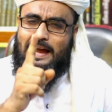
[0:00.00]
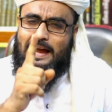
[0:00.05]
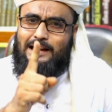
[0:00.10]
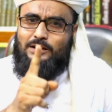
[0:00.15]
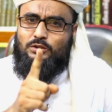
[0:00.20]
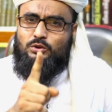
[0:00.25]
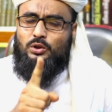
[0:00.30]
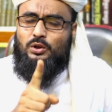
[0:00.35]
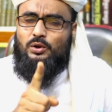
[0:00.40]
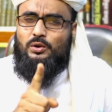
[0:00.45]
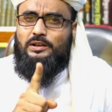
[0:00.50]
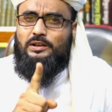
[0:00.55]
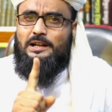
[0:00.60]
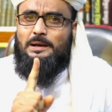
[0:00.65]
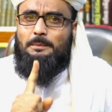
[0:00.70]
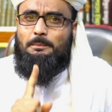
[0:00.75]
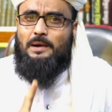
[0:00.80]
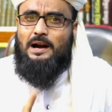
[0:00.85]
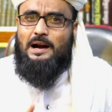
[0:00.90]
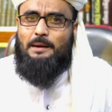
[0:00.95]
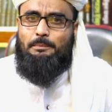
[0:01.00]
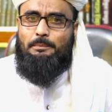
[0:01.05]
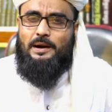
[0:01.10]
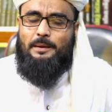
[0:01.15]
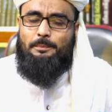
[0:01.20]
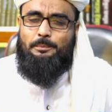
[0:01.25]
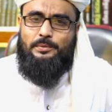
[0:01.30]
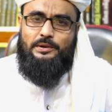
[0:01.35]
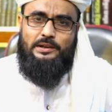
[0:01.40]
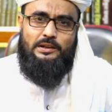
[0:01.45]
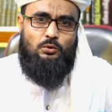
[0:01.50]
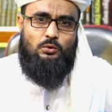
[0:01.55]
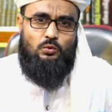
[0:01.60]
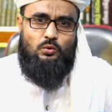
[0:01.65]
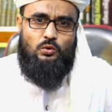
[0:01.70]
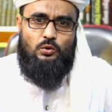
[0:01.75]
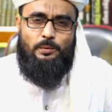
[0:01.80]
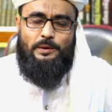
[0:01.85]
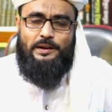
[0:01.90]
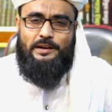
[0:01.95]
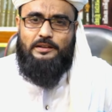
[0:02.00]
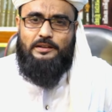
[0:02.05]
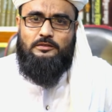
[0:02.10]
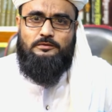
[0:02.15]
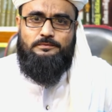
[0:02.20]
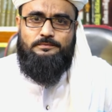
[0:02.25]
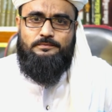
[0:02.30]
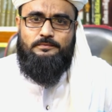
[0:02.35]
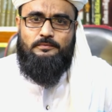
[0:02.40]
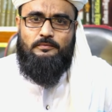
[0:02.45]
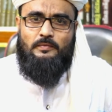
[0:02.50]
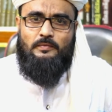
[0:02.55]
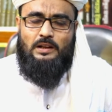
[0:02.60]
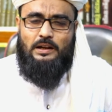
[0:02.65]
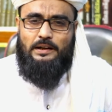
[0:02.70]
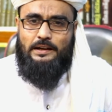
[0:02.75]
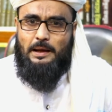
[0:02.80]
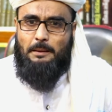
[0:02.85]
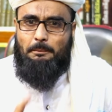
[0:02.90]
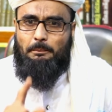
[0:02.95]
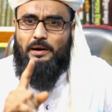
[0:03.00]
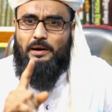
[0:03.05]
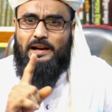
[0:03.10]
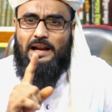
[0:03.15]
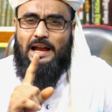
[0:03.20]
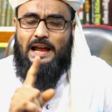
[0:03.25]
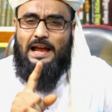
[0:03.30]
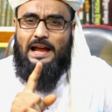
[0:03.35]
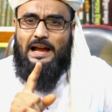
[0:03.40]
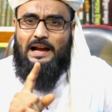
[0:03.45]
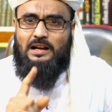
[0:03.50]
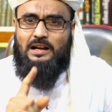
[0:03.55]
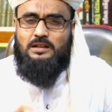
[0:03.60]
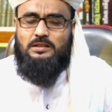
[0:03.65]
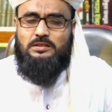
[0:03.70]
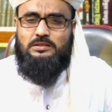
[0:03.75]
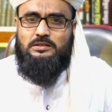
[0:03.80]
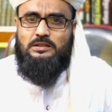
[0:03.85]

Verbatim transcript: এক ধরনের মাপ আপনি করবেন নাম্বার এক